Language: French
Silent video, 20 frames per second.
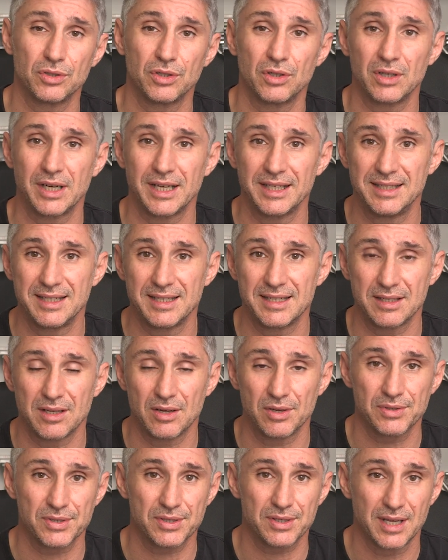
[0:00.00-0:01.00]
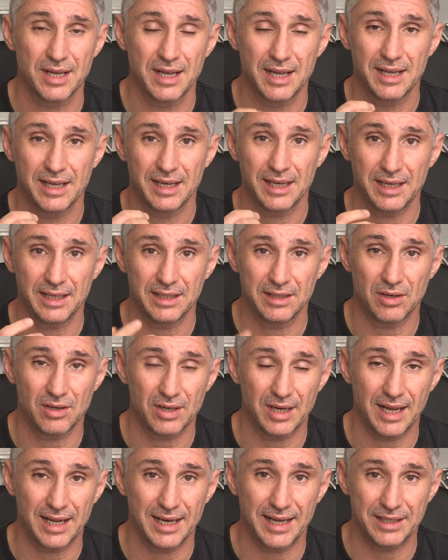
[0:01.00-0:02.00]
dans la distance et dans
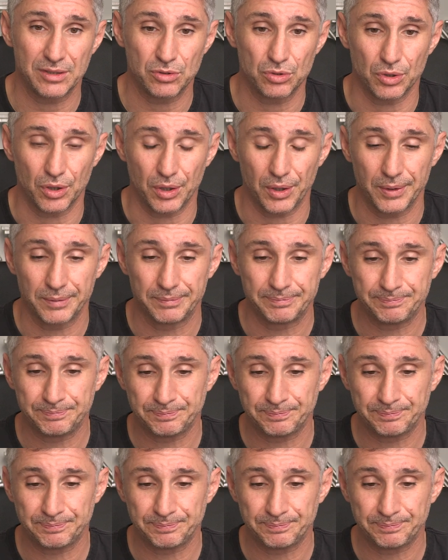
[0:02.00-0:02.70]
la lecture.